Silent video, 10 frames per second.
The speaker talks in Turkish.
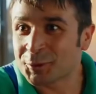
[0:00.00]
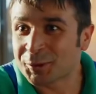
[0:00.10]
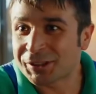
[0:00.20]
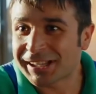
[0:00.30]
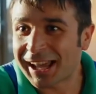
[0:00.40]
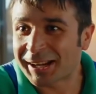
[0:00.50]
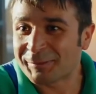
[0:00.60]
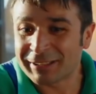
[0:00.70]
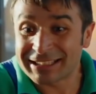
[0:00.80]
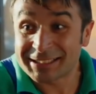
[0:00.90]
suyunu
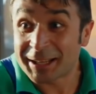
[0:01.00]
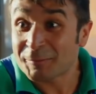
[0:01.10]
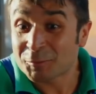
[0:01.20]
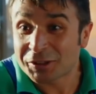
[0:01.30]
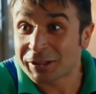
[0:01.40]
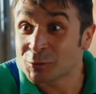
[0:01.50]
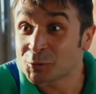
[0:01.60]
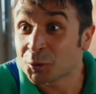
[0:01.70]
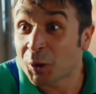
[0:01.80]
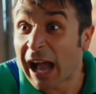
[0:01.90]
çıkarırım diye. Sen bu işin
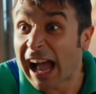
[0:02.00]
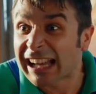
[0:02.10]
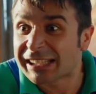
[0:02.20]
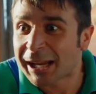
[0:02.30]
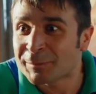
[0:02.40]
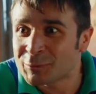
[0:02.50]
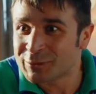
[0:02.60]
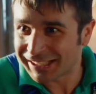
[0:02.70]
suyunu acayip